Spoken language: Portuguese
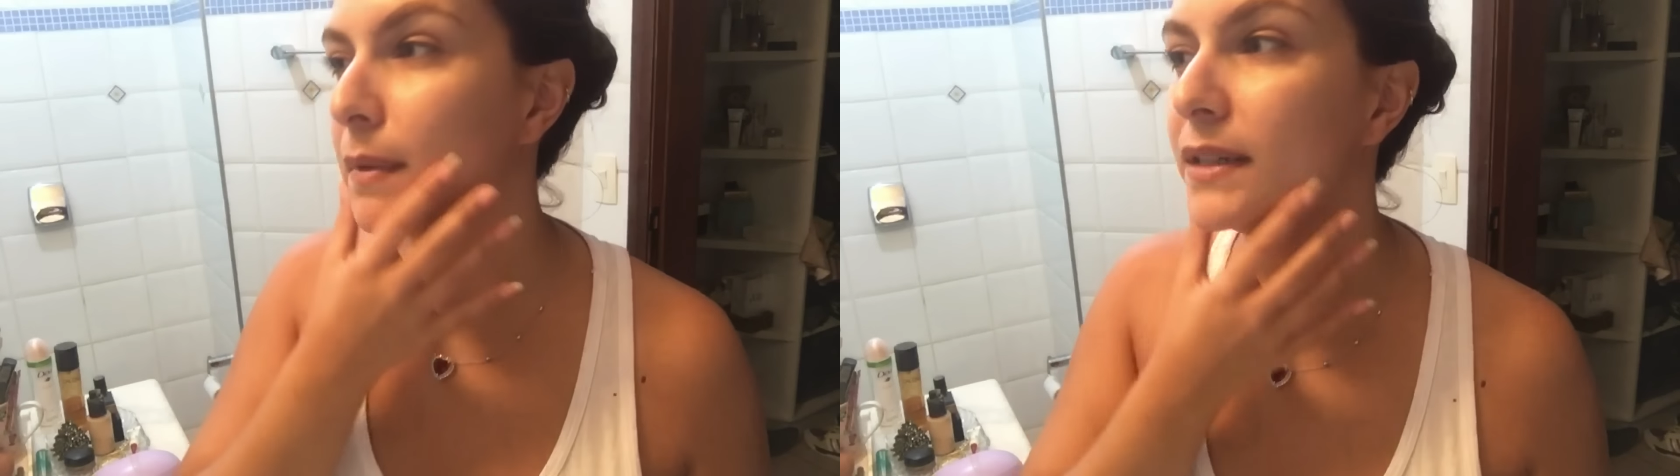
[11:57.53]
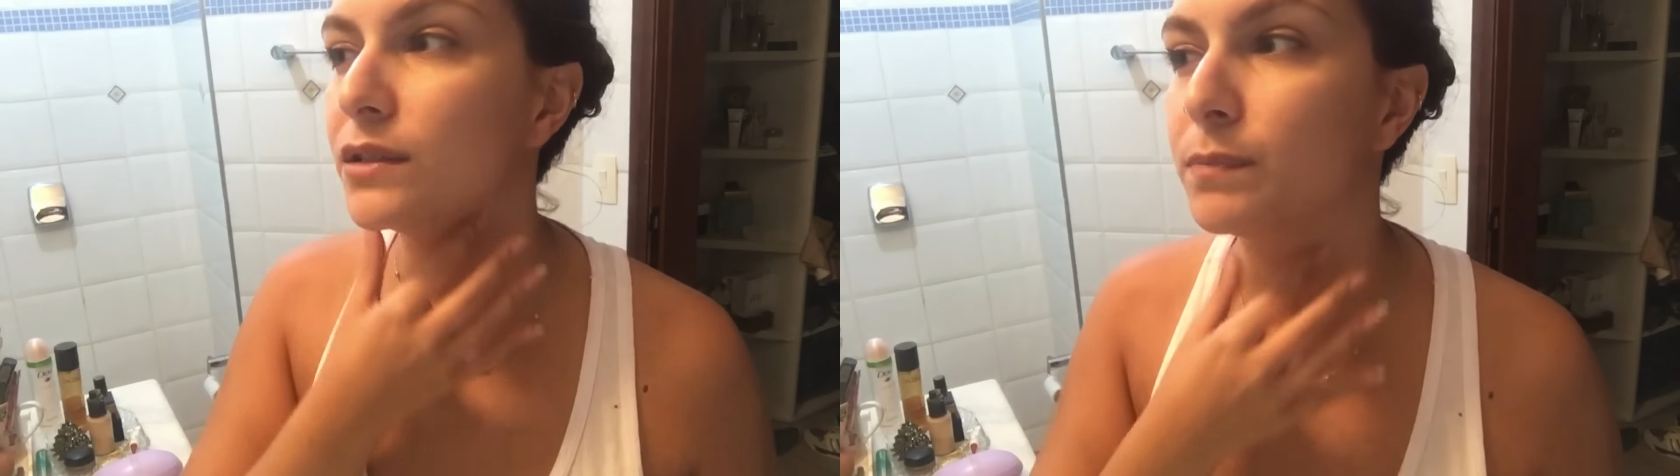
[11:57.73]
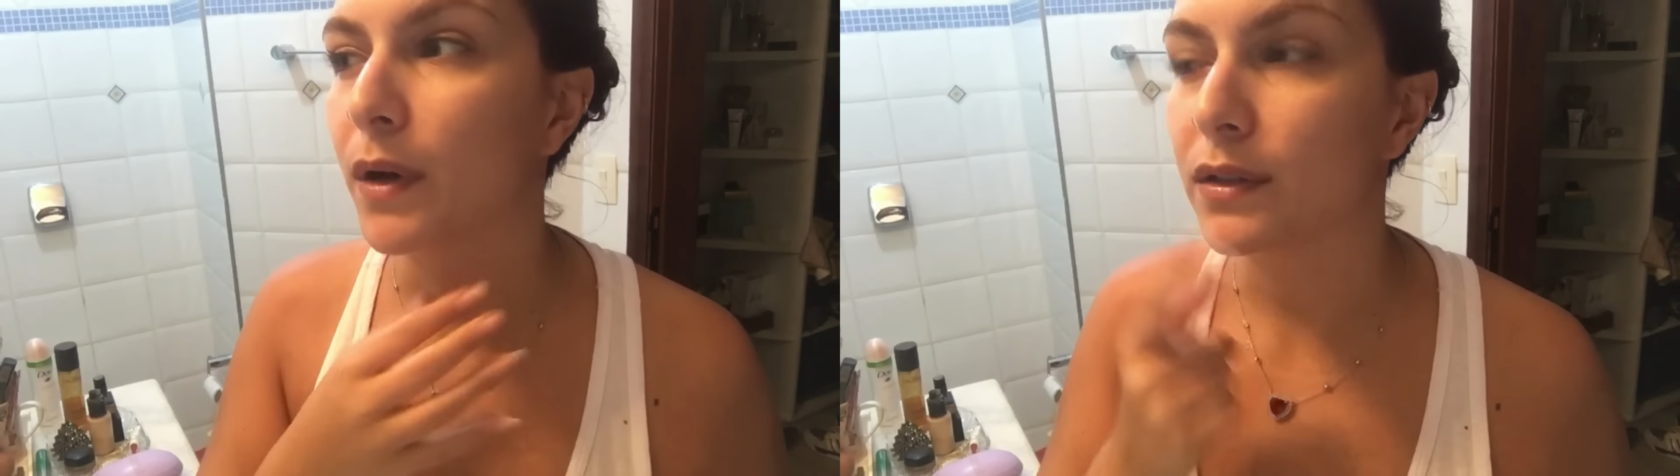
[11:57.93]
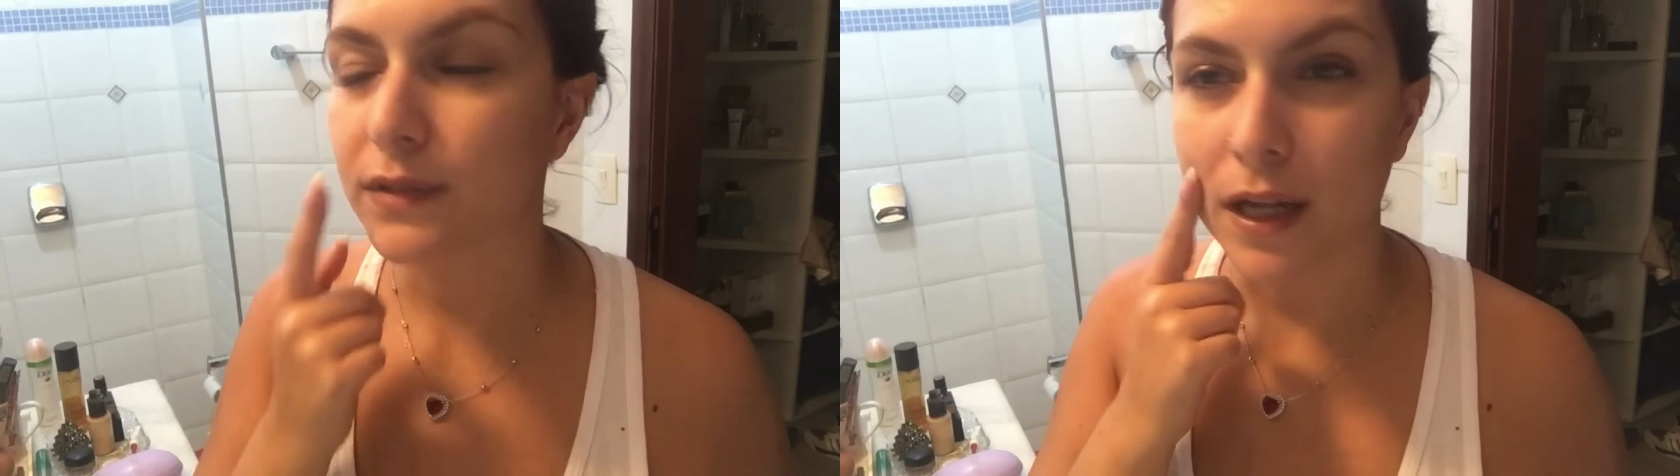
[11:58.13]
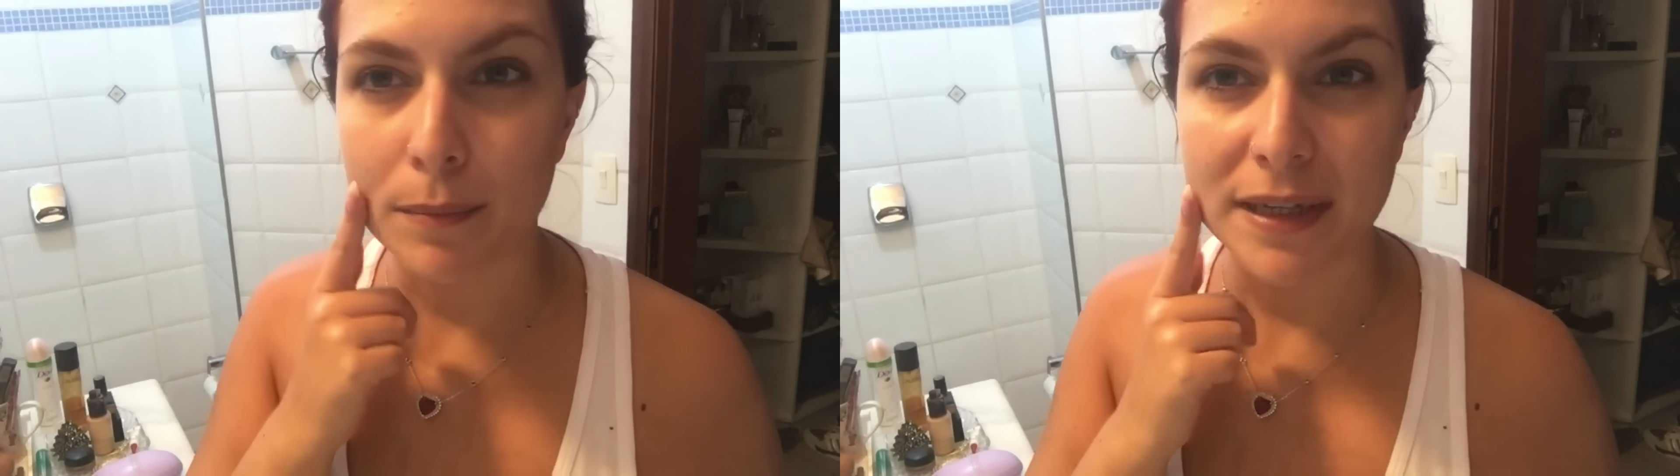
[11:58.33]
Mas os poros
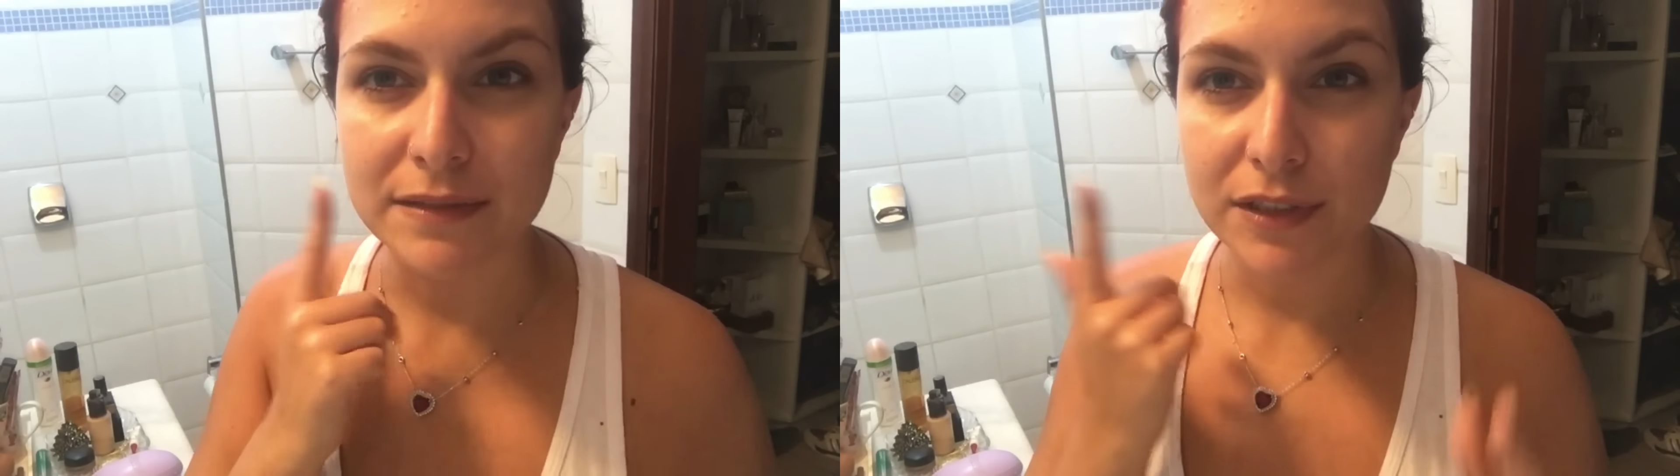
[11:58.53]
ficaram mais